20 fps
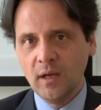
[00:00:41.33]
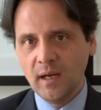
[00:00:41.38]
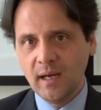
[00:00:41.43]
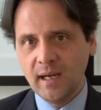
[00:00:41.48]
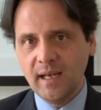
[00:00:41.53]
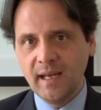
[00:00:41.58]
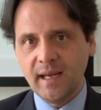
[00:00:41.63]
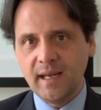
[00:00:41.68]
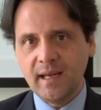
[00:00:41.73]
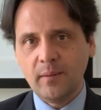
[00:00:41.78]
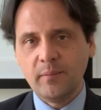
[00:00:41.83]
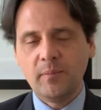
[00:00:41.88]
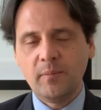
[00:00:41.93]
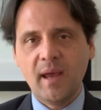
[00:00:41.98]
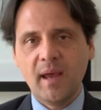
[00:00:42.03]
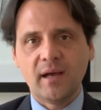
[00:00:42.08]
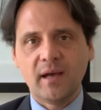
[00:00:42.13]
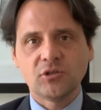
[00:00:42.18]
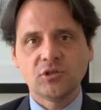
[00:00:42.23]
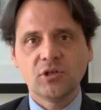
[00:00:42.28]
clicca mi
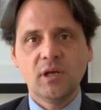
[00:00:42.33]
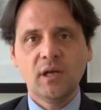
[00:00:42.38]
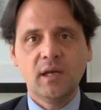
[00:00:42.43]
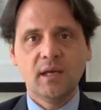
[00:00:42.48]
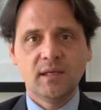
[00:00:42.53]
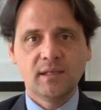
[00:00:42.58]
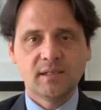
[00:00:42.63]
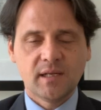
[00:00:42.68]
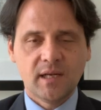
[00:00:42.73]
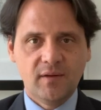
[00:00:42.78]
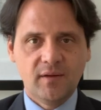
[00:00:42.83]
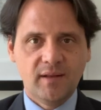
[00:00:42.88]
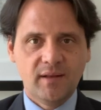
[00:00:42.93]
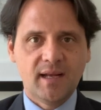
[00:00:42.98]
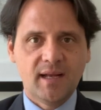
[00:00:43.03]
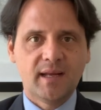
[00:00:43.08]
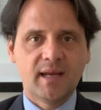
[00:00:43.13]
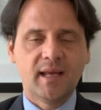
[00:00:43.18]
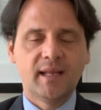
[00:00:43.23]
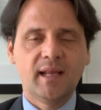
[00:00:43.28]
piace, iscriviti
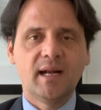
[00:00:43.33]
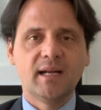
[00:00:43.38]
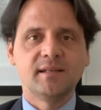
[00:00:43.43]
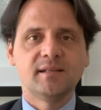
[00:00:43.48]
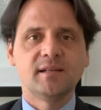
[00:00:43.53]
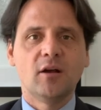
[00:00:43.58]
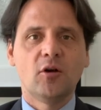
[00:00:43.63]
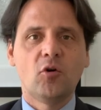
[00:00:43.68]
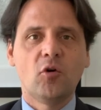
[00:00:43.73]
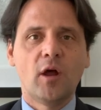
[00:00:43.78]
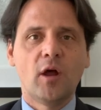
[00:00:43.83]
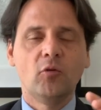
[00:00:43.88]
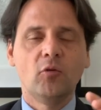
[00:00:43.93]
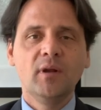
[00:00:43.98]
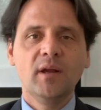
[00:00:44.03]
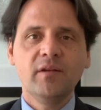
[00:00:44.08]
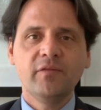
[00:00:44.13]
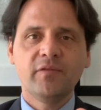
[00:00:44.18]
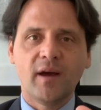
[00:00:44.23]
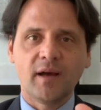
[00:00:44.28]
al canale se ancora non
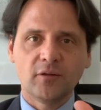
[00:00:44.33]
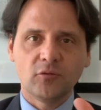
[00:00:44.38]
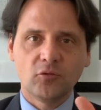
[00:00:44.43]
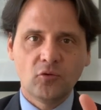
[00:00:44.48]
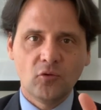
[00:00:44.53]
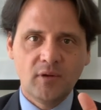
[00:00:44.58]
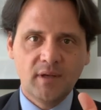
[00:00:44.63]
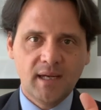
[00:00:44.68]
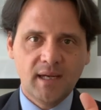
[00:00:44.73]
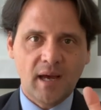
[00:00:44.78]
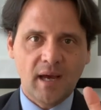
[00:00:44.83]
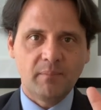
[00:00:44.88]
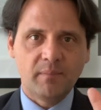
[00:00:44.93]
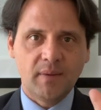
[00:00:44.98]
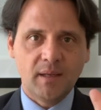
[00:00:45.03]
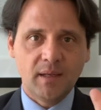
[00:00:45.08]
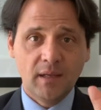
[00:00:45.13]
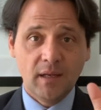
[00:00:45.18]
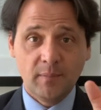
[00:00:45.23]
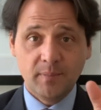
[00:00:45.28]
l'hai fatto e
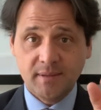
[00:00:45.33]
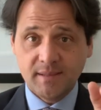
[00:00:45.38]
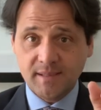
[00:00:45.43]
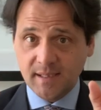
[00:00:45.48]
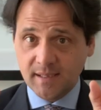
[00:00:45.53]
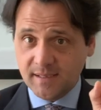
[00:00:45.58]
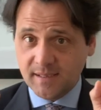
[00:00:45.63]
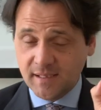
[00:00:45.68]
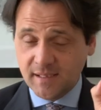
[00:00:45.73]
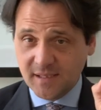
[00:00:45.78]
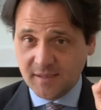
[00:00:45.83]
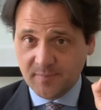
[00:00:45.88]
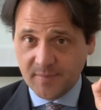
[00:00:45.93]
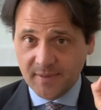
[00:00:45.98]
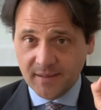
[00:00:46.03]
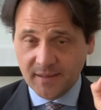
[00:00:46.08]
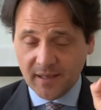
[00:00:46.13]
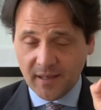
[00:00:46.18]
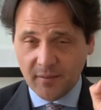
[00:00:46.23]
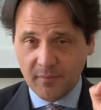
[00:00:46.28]
abbi la pazienza di
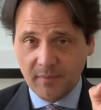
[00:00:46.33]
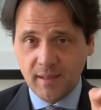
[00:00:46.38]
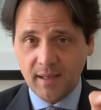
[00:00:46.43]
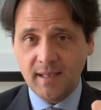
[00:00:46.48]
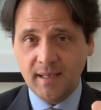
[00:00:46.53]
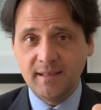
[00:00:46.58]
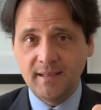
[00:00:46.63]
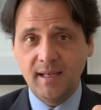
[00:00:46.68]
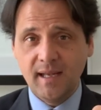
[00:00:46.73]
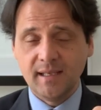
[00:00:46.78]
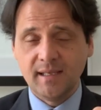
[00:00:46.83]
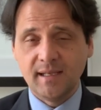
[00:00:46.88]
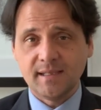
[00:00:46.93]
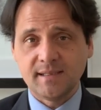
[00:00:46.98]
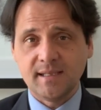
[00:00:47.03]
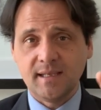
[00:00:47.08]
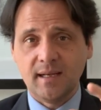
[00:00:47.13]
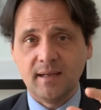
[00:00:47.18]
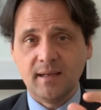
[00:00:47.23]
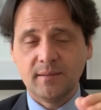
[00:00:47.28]
aspettarmi al di là della
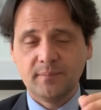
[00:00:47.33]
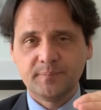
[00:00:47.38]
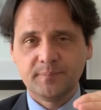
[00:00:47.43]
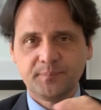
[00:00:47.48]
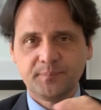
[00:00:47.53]
sigla.